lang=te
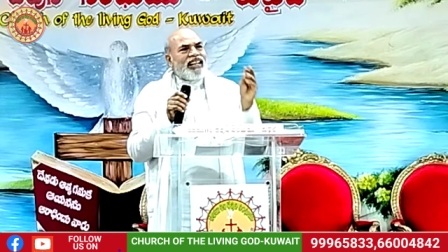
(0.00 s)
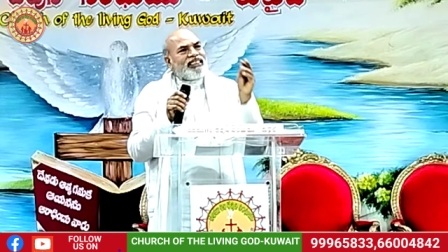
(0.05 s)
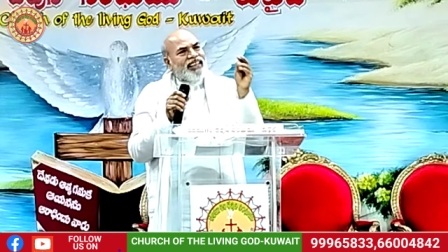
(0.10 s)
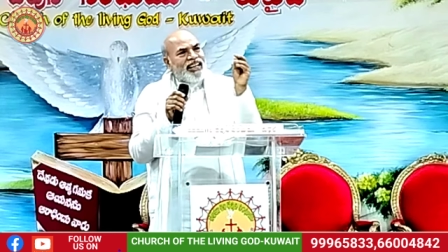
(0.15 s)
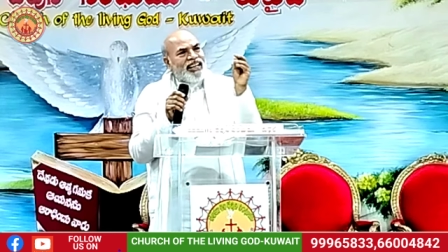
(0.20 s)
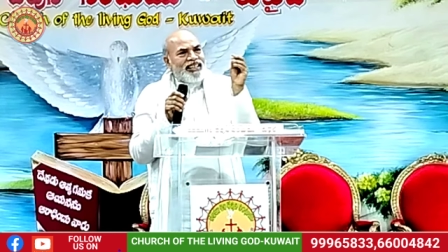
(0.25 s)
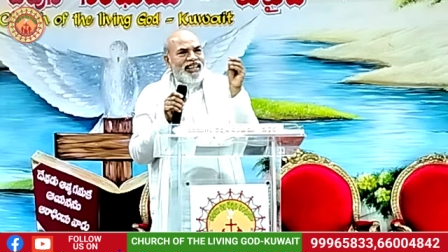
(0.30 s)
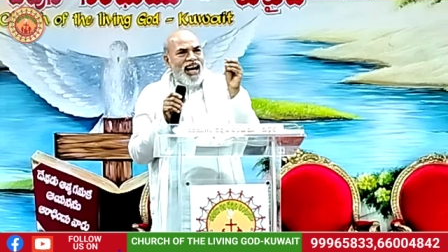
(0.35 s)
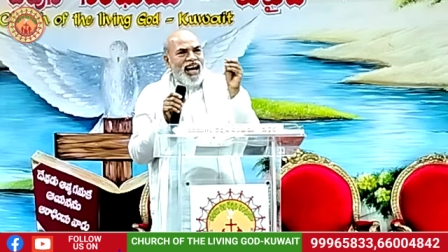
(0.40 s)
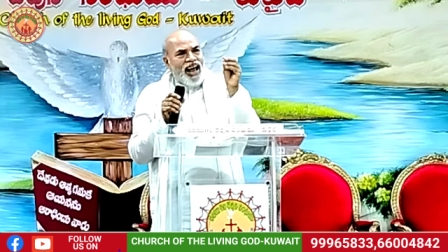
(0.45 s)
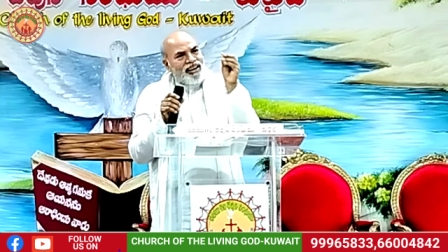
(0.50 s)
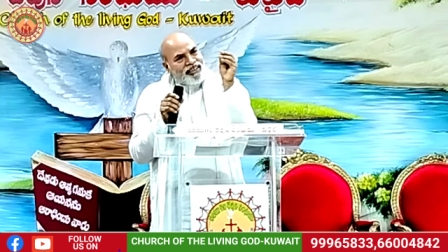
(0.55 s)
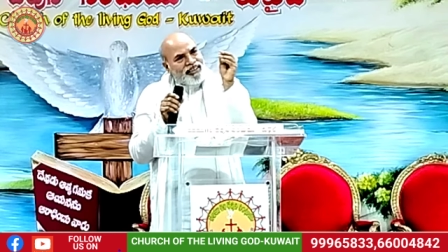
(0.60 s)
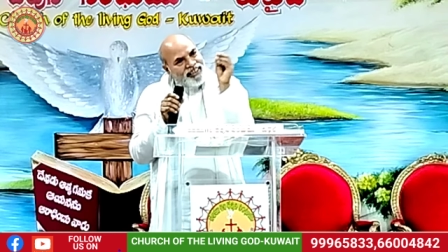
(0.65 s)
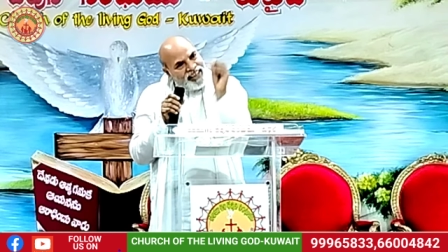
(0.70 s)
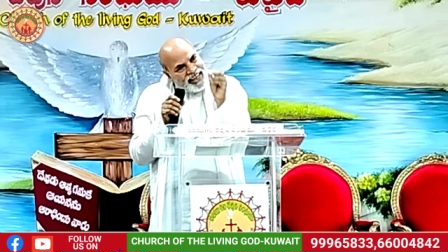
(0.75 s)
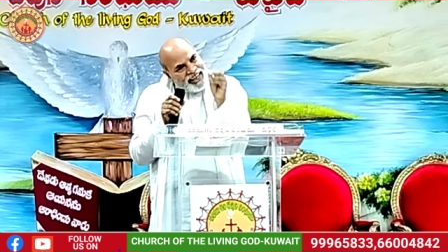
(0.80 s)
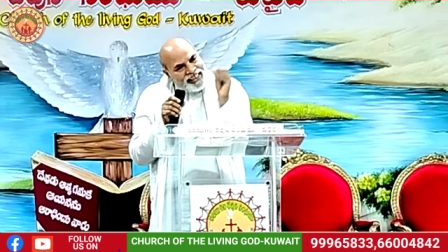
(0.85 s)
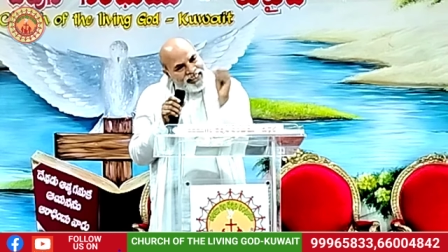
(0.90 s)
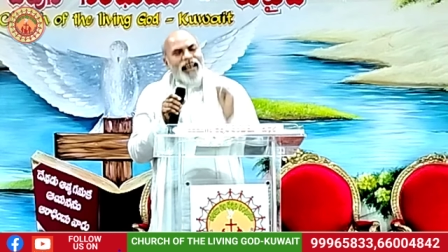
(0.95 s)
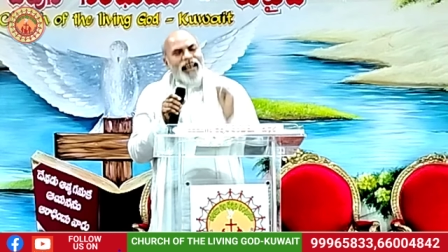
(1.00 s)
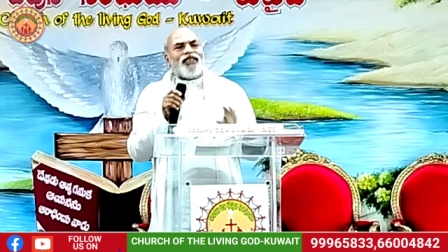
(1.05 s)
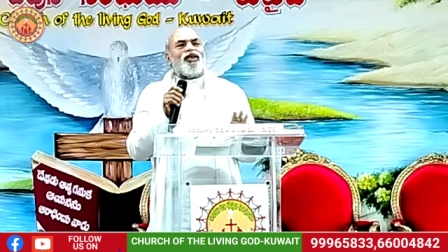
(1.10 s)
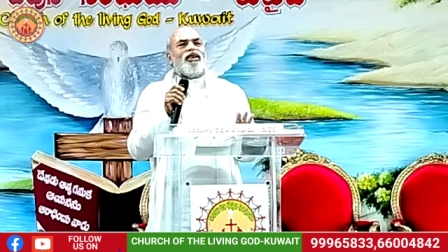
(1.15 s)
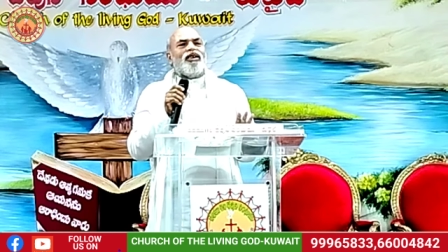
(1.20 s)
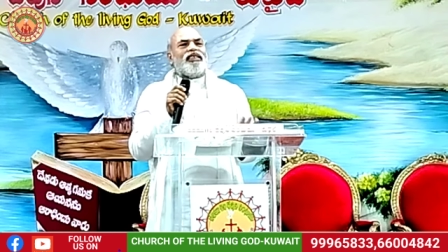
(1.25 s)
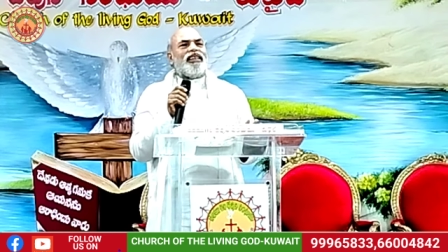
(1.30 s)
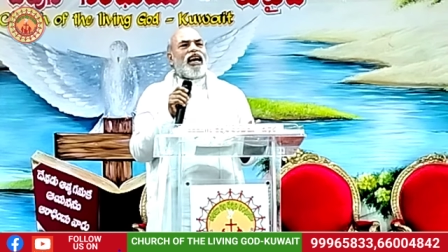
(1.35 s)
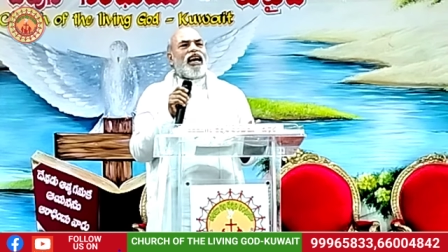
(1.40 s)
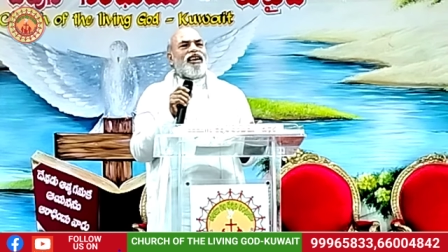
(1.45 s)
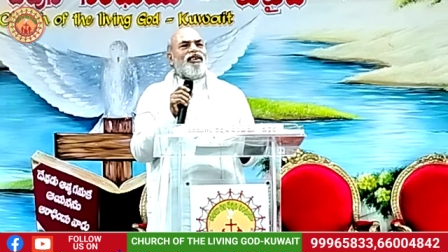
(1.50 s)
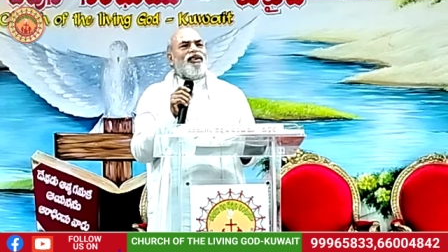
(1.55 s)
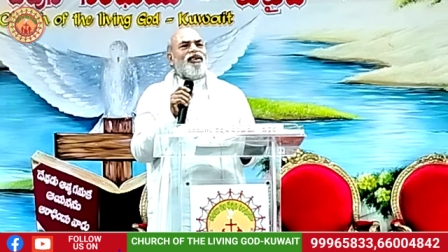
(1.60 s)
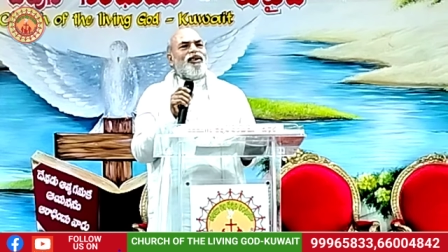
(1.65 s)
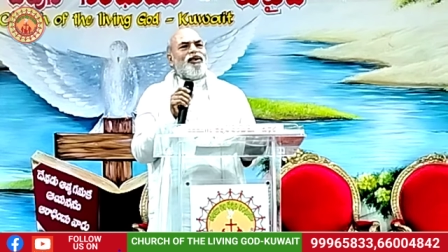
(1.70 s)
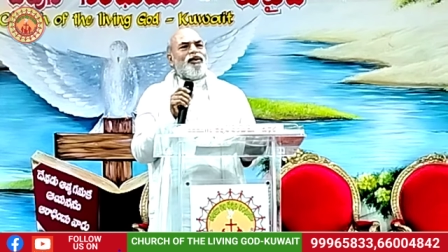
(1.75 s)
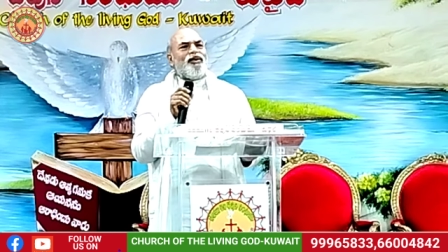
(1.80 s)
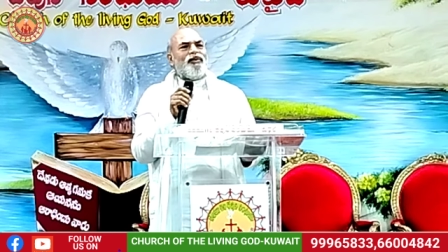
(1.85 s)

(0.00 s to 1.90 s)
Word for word: జంధ్యాలు తీసేసి వచ్చాను